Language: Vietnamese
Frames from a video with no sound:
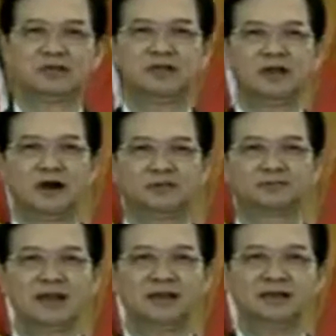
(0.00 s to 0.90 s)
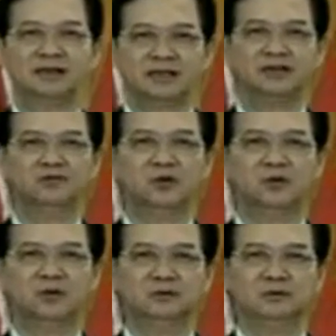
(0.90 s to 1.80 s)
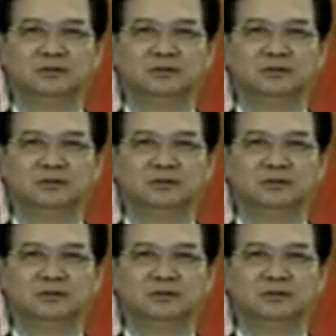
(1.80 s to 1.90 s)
chức hợp tác liên chính phủ